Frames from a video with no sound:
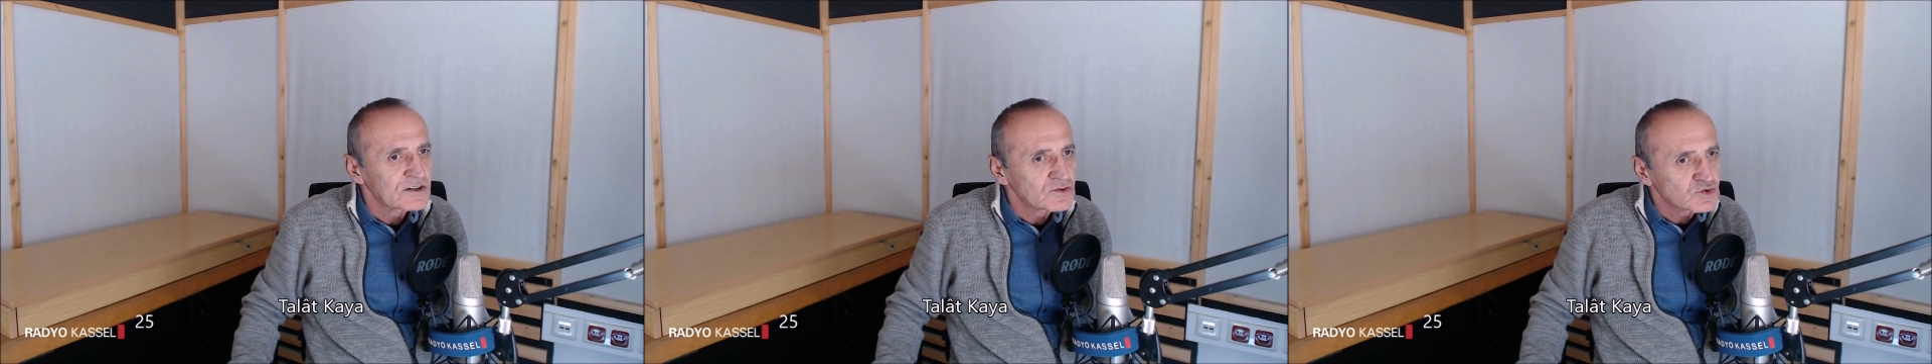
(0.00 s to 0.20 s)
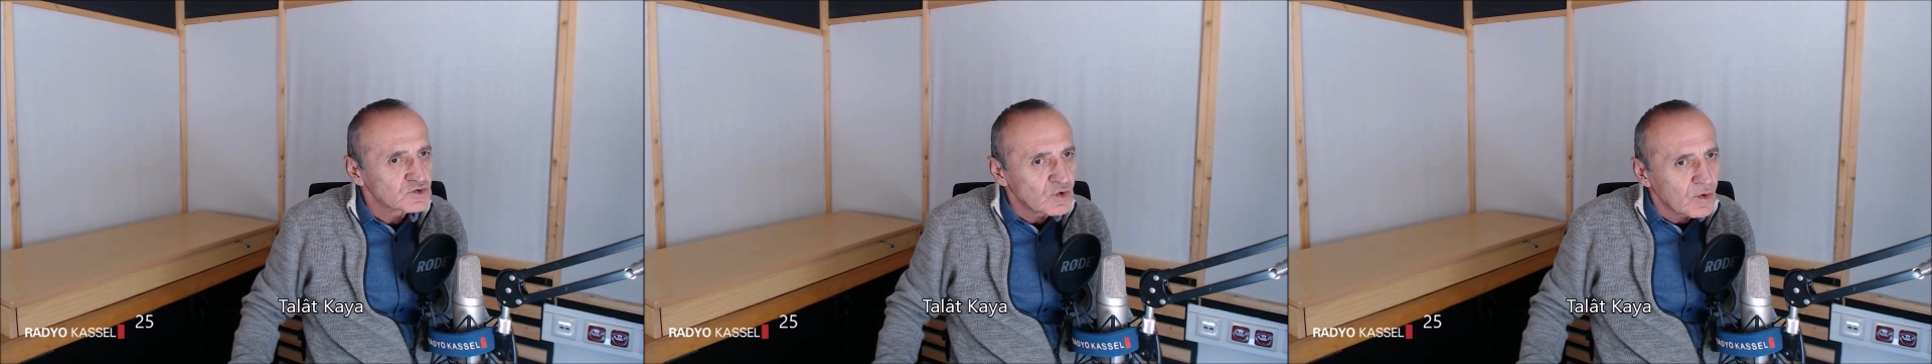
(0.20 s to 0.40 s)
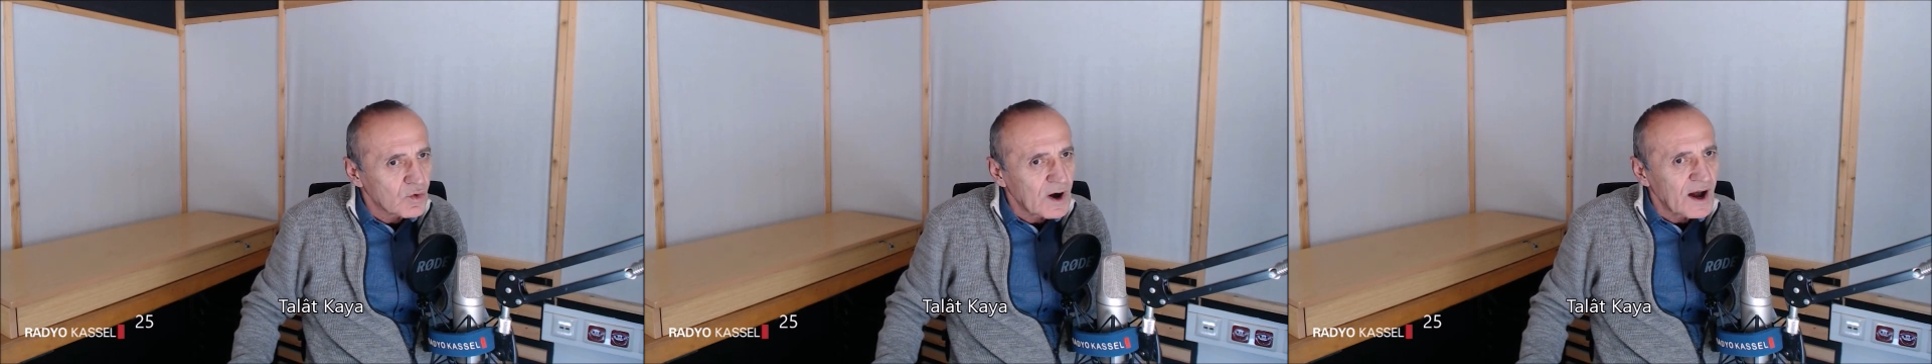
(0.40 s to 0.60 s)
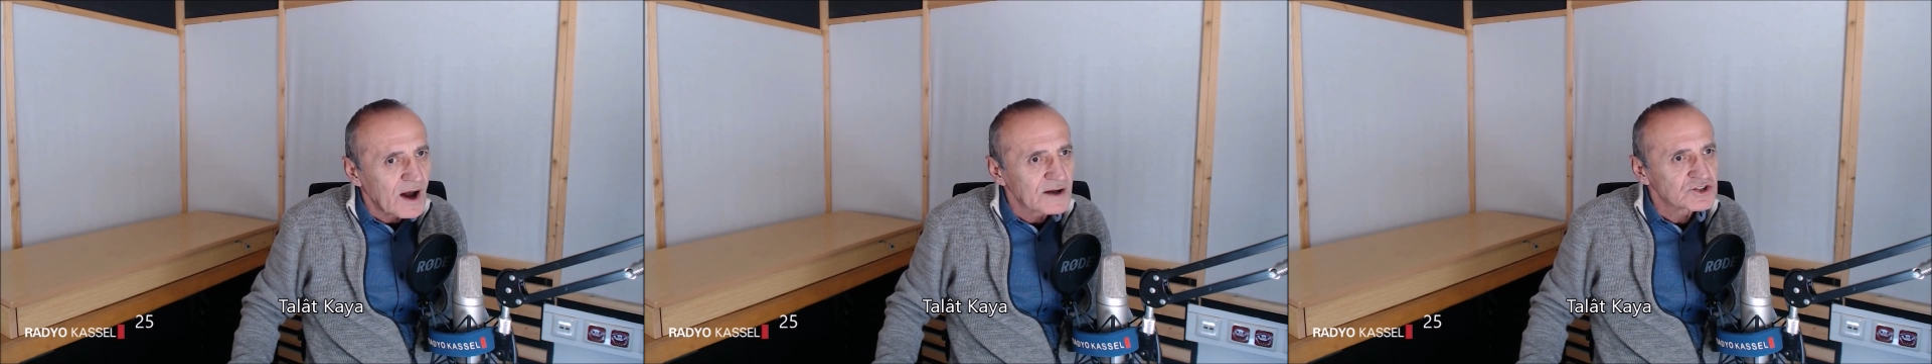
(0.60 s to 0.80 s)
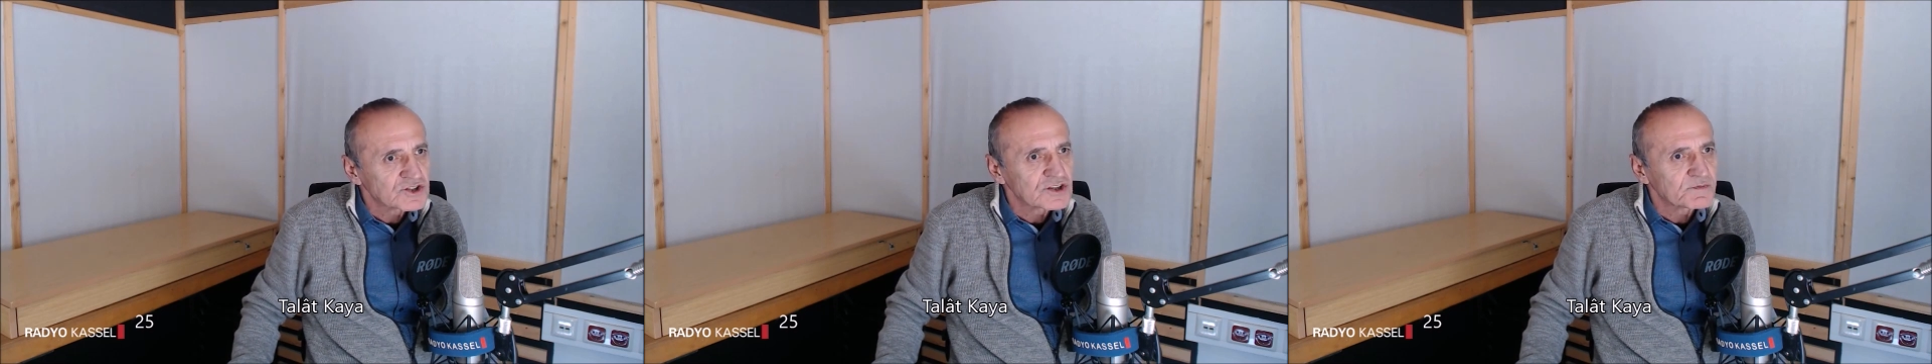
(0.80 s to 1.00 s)
sokağa
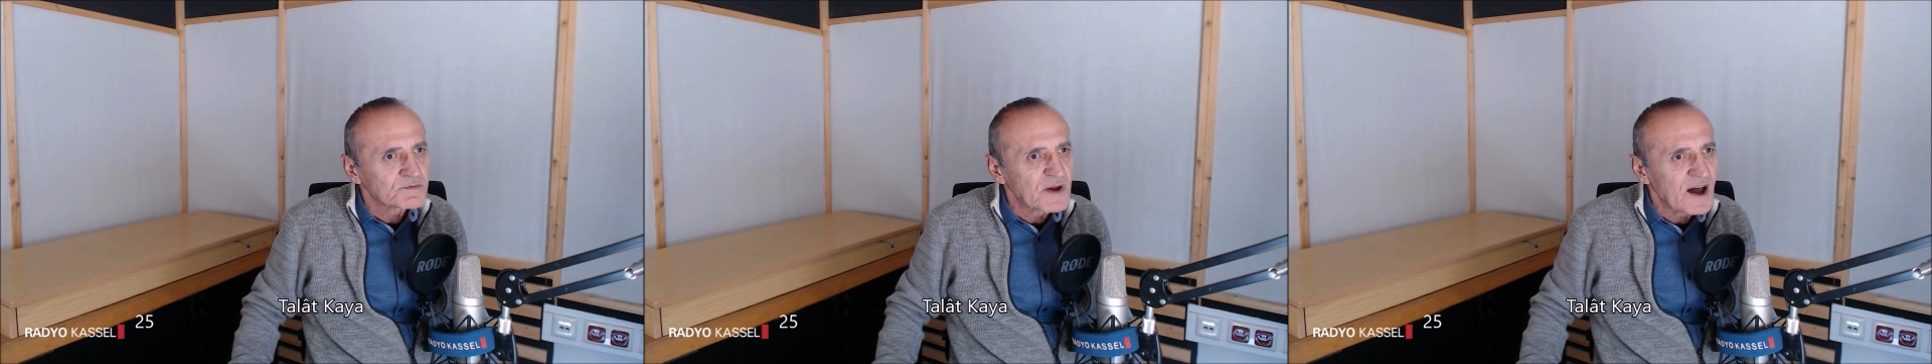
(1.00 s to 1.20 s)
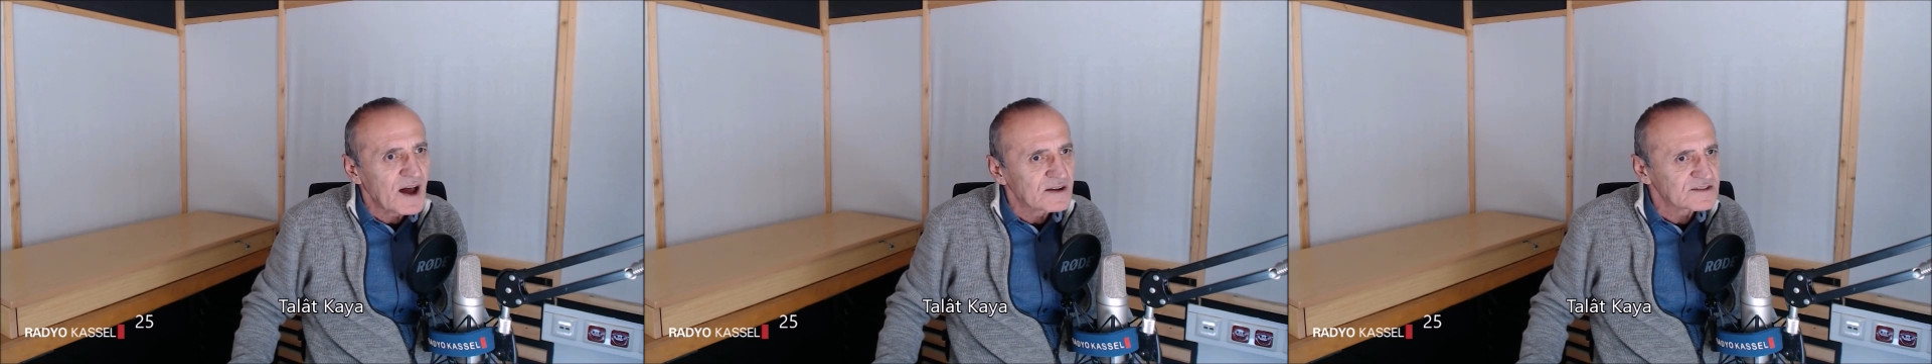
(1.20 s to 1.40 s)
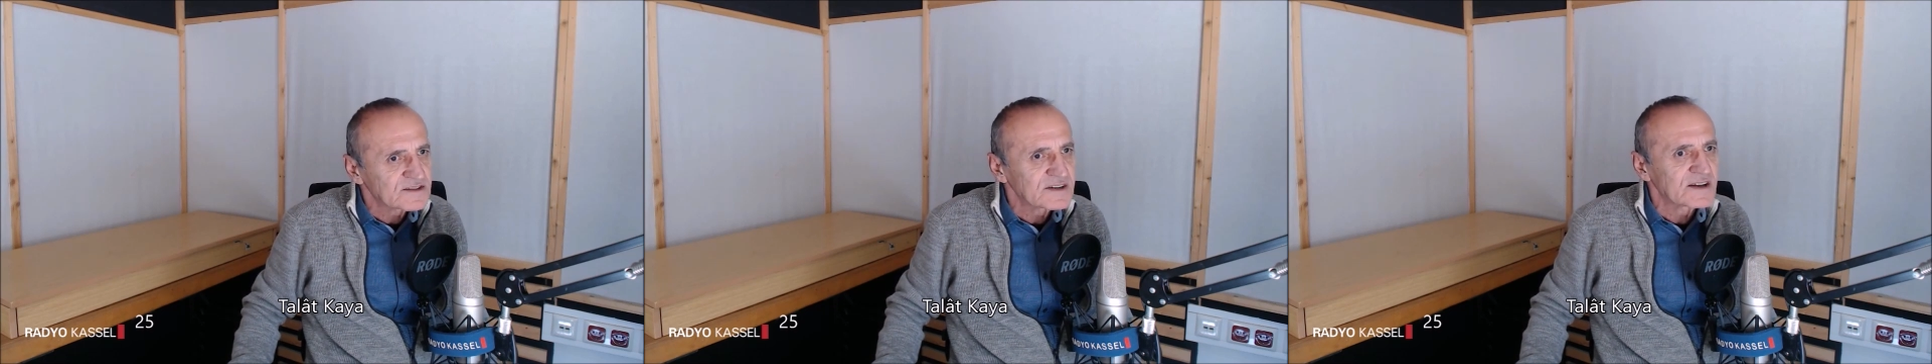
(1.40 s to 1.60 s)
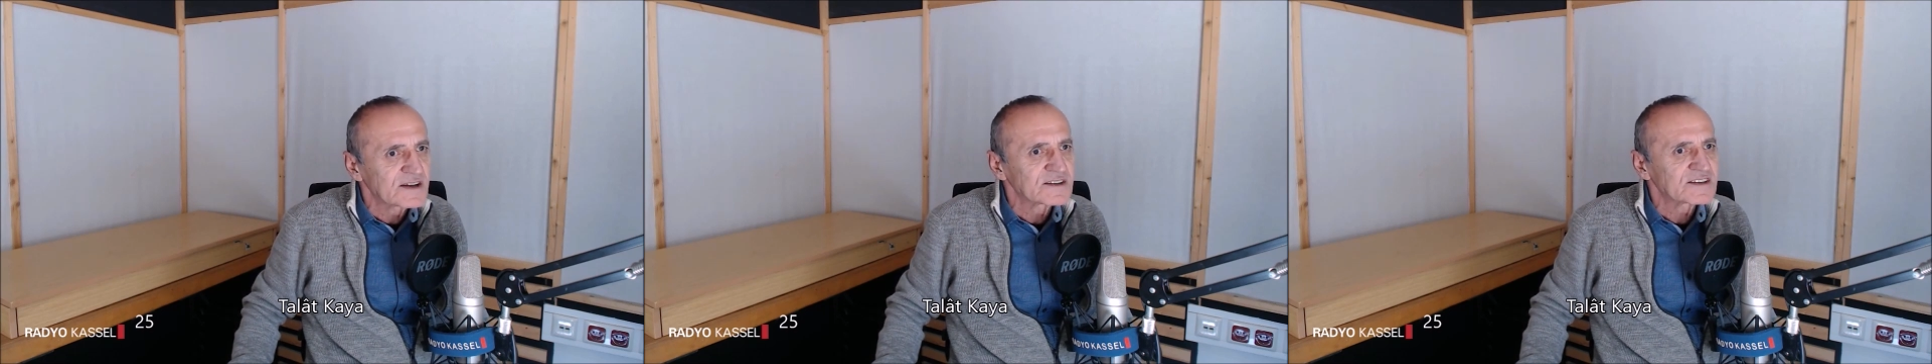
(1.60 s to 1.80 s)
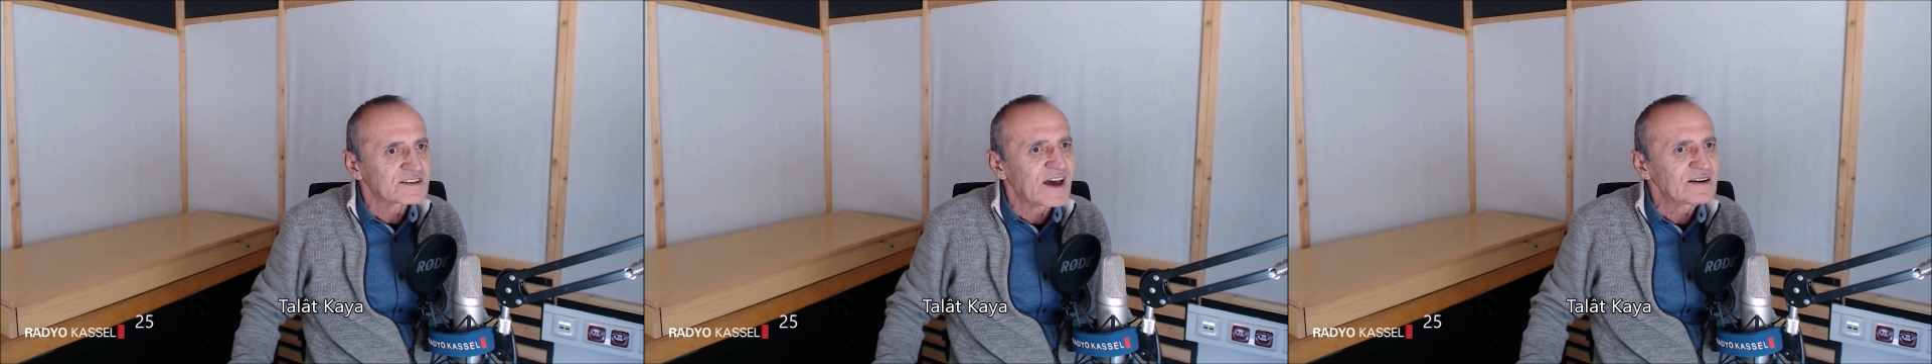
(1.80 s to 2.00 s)
çıkmaya
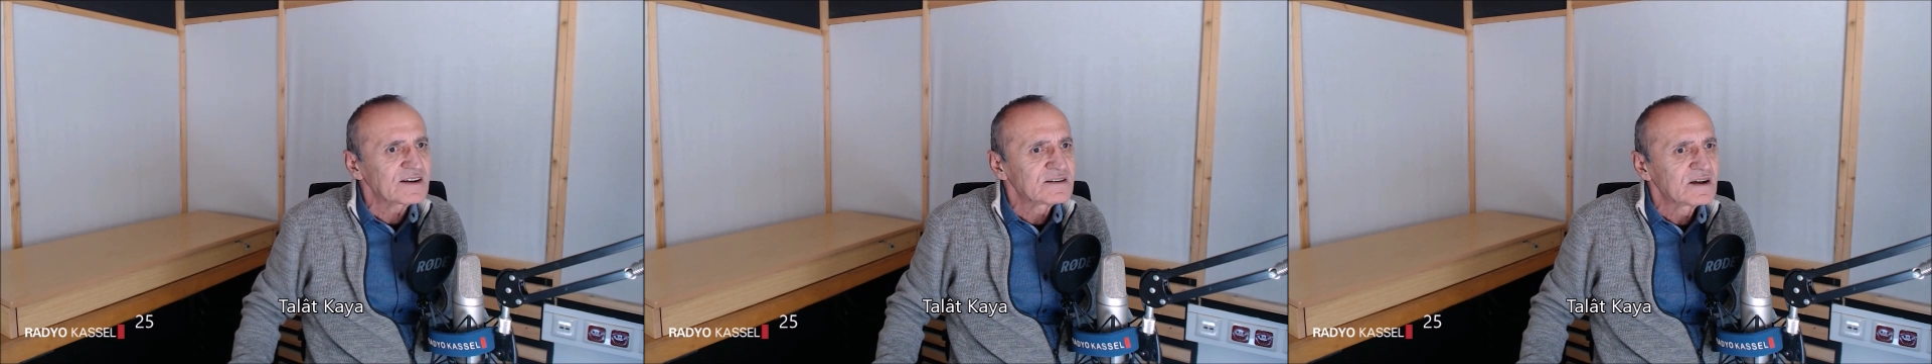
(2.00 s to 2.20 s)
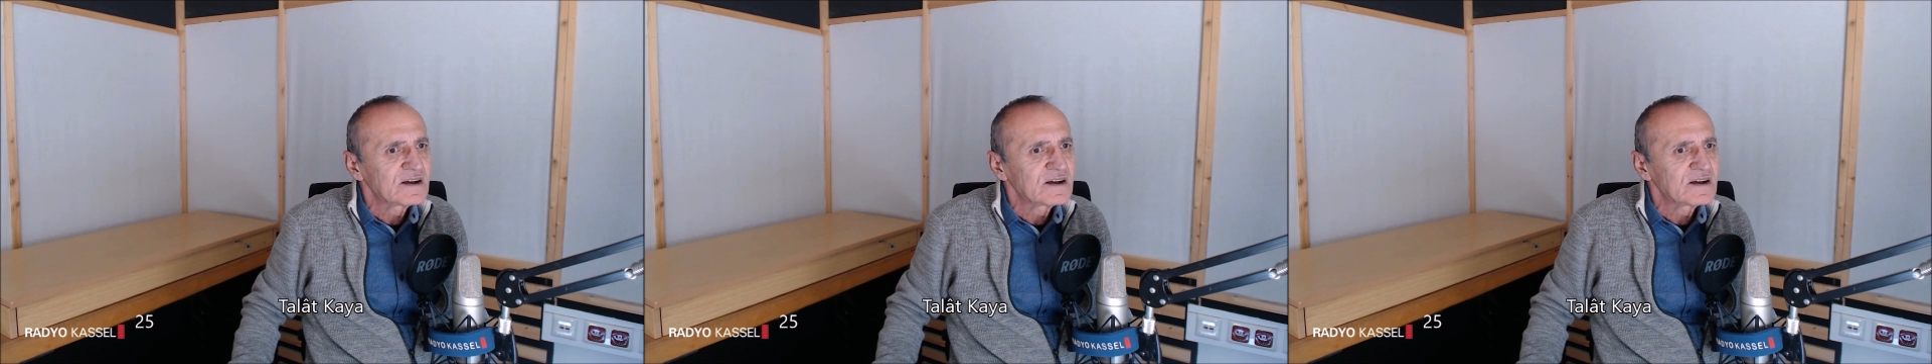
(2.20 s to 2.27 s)
hazırlanırken